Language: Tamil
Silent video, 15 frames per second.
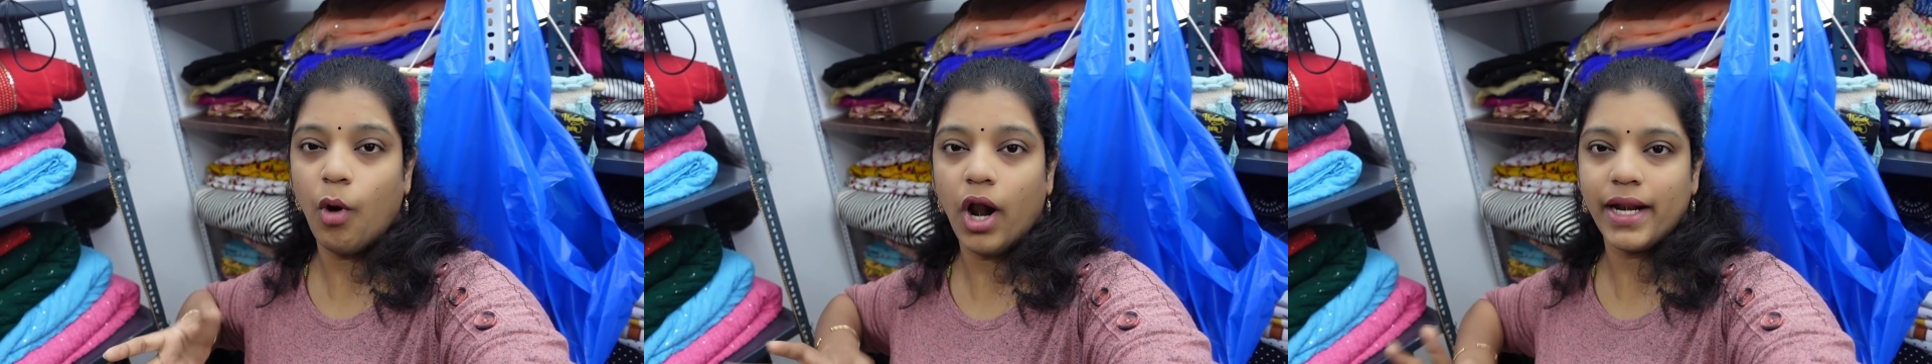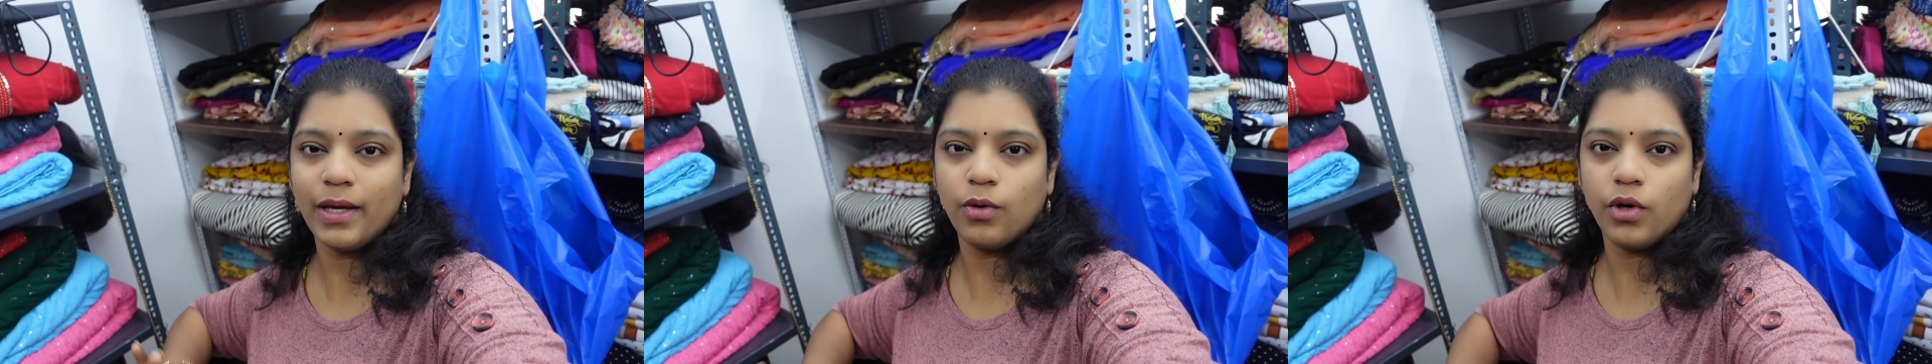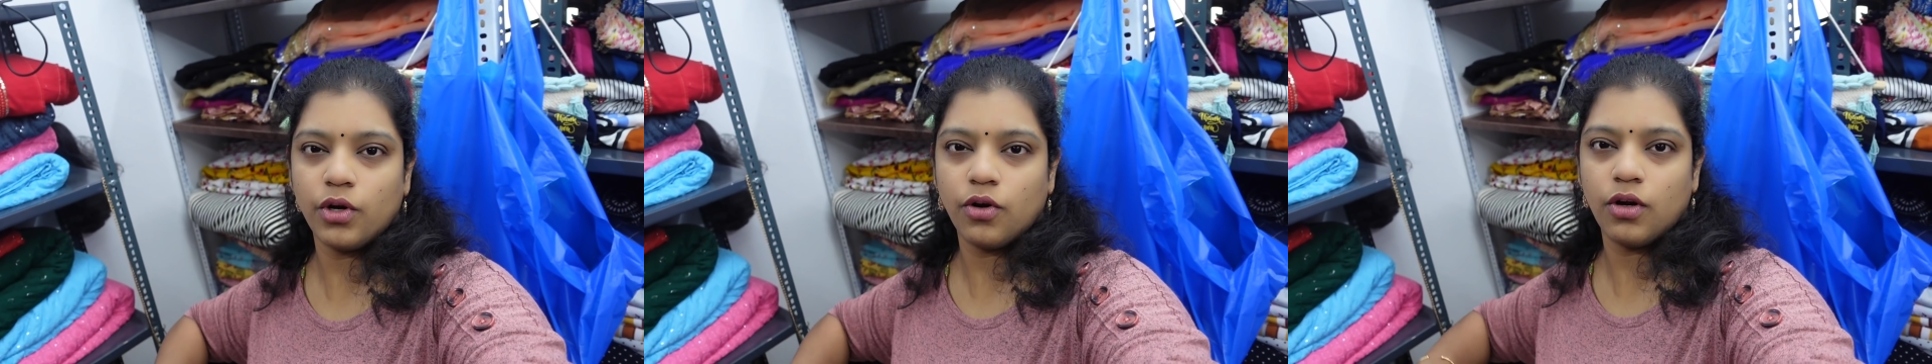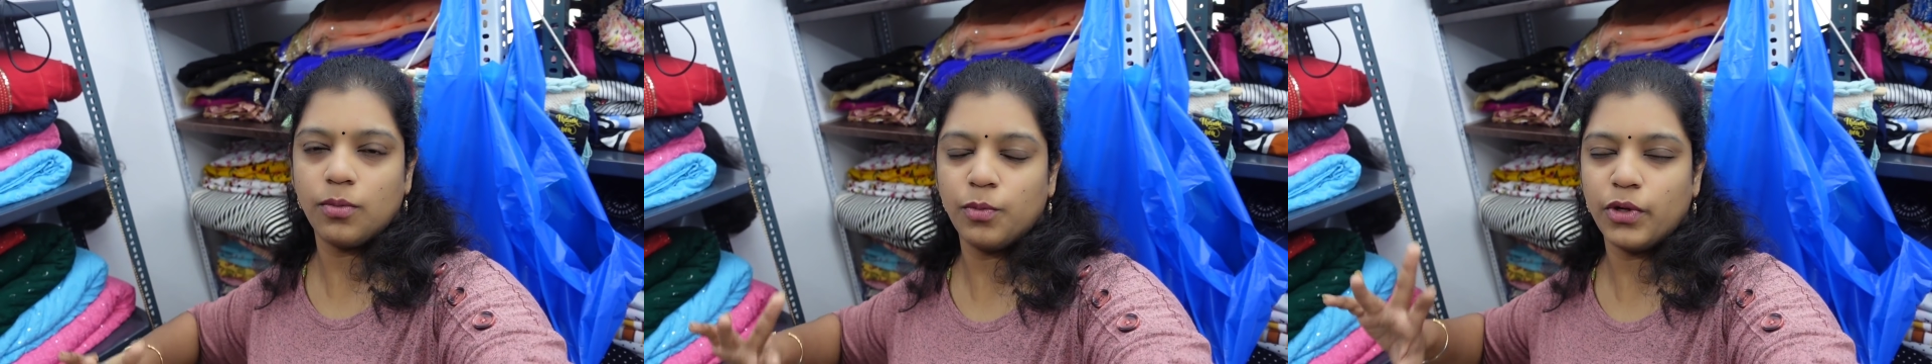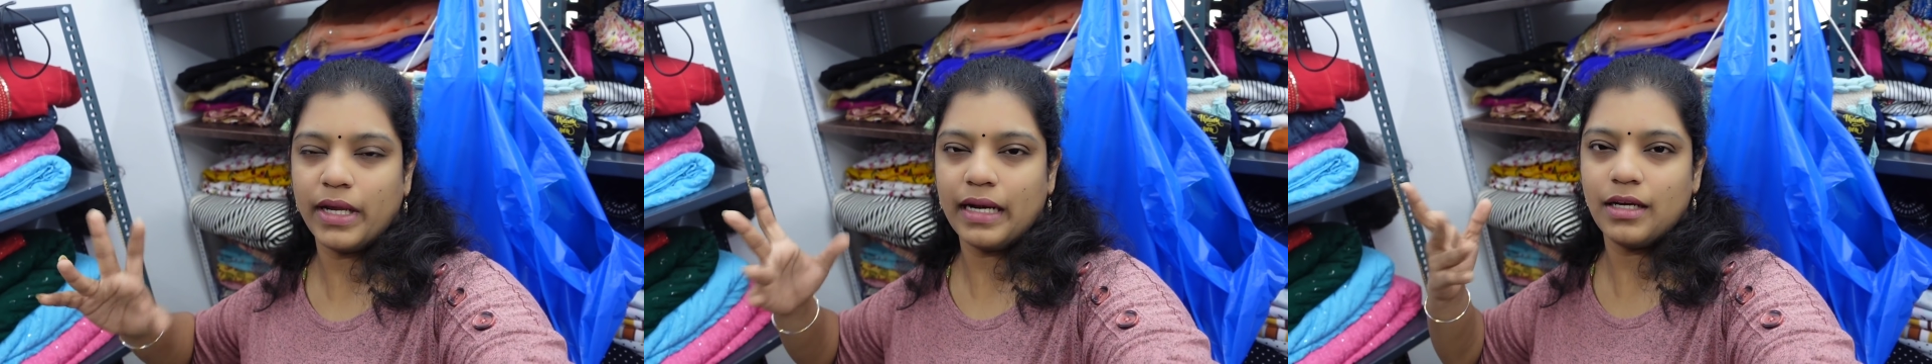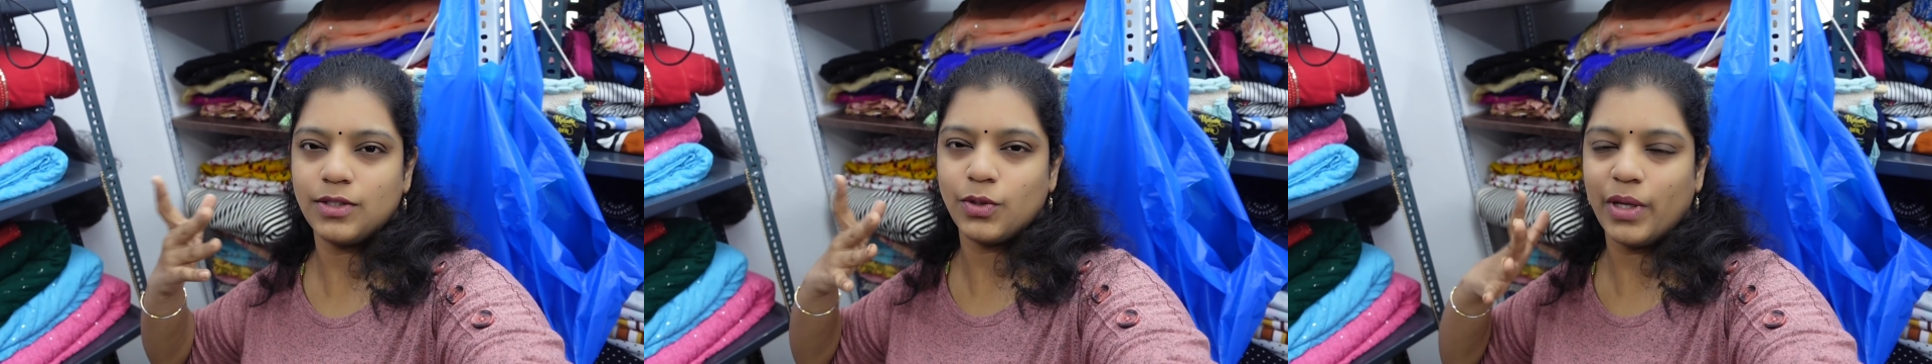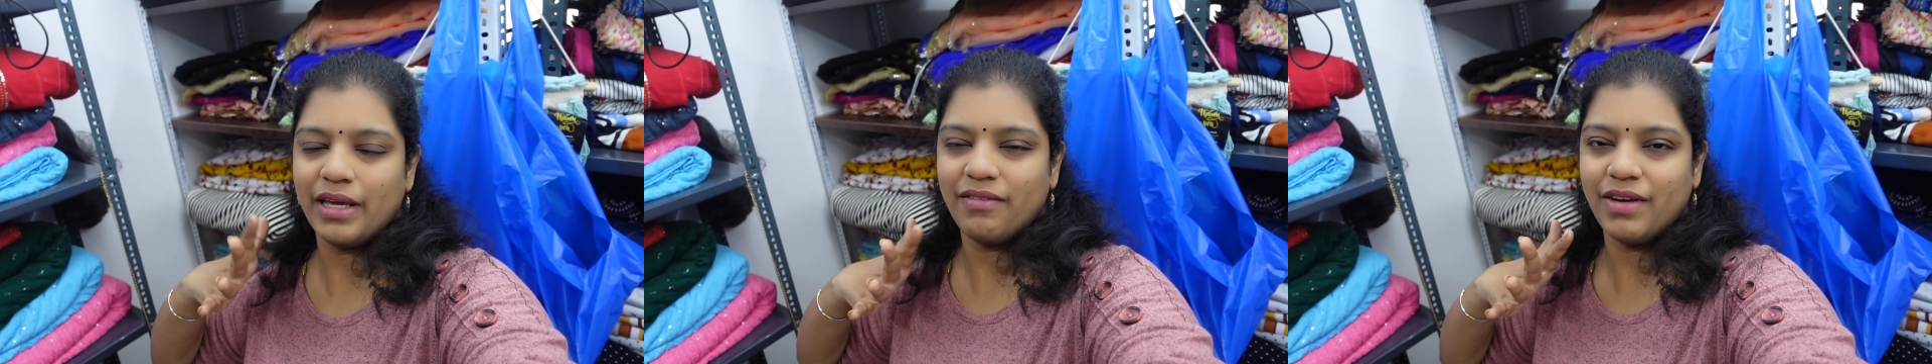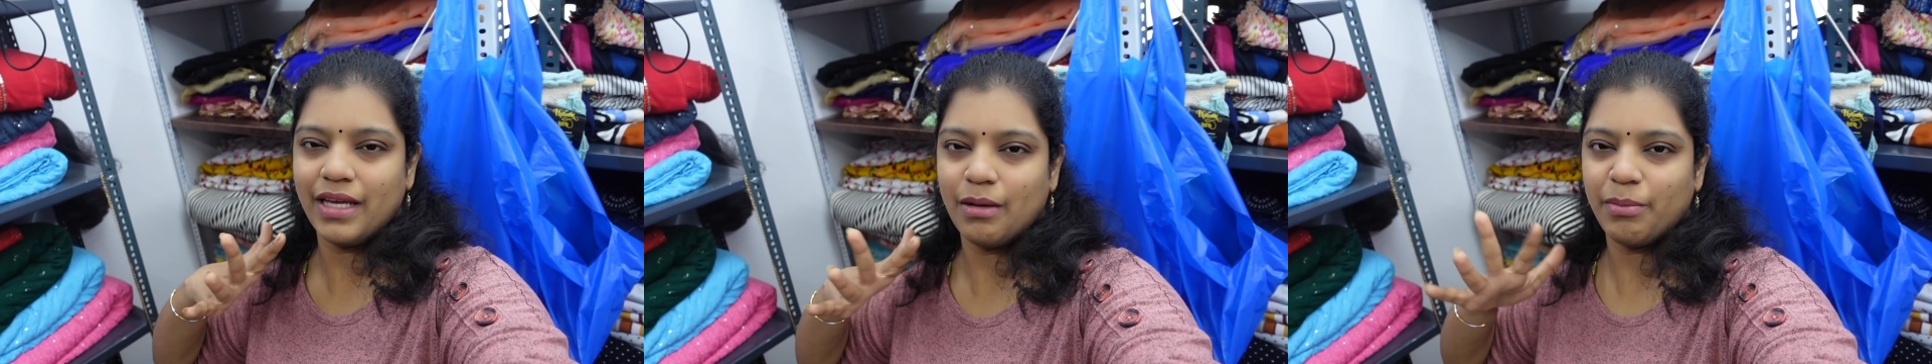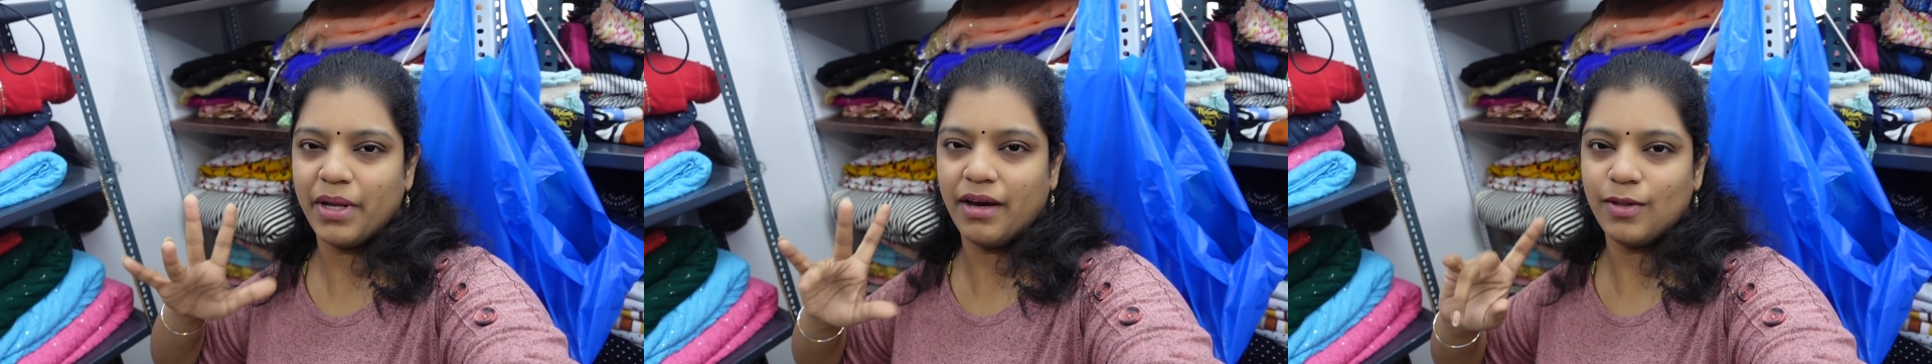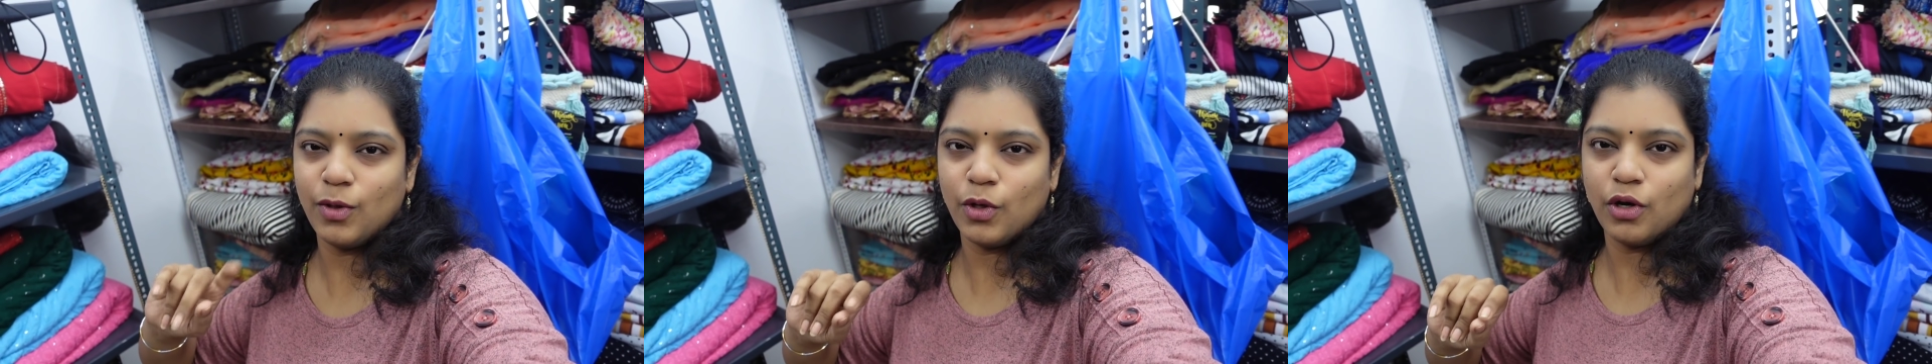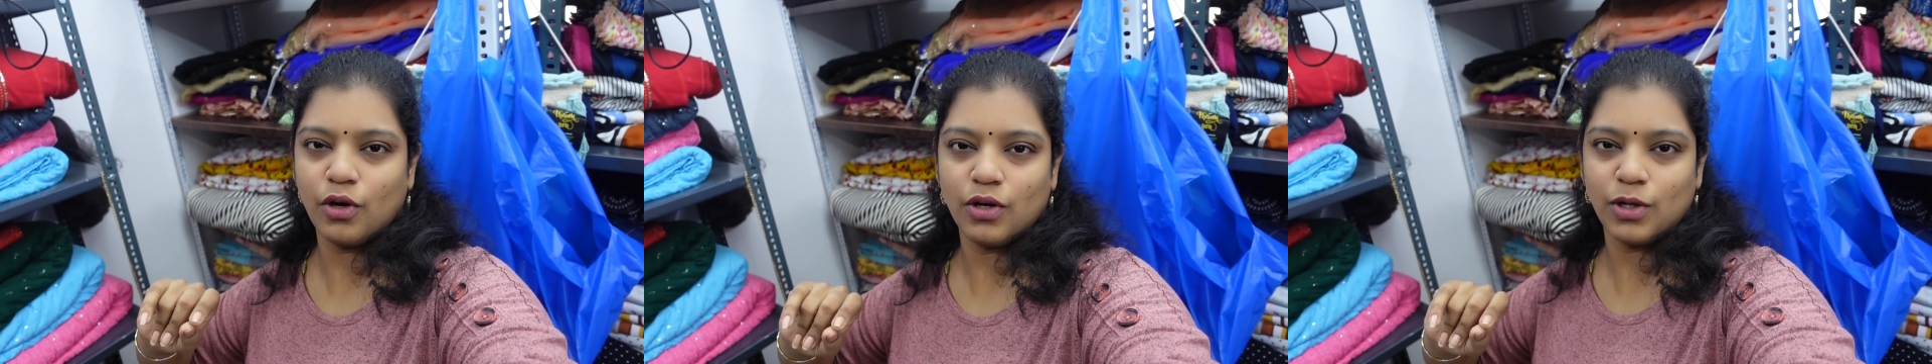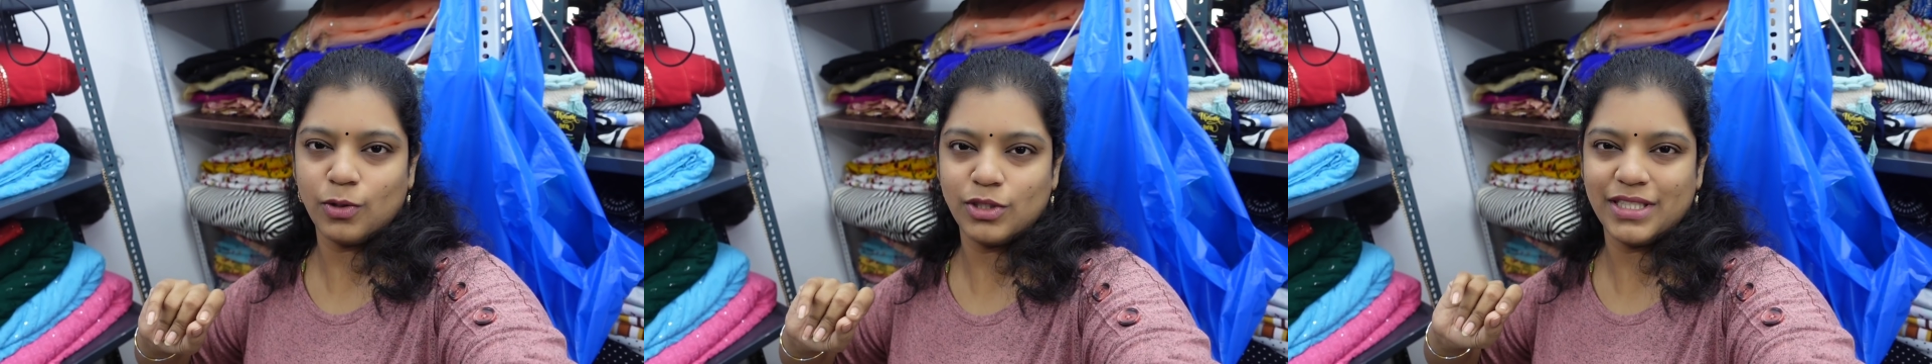மார்னிங் ஒர்க் அவுட் முடிக்கல ஸோ ஈவினிங் எப்படியாவது ஒர்க் அவுட்டை